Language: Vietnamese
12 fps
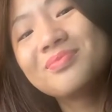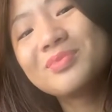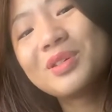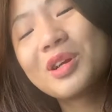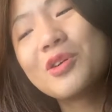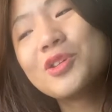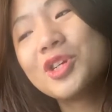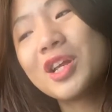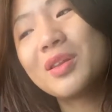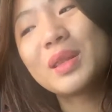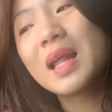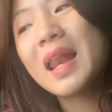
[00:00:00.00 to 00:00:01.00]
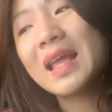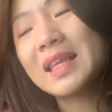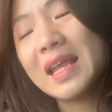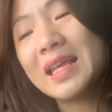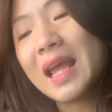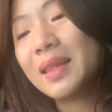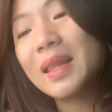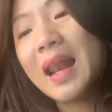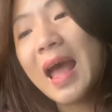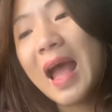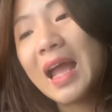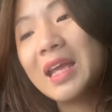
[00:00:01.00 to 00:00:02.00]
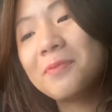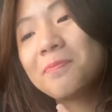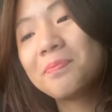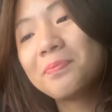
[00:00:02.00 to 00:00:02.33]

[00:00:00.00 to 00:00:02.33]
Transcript: một câu chuyện rất là nhẹ nhàng rất là hay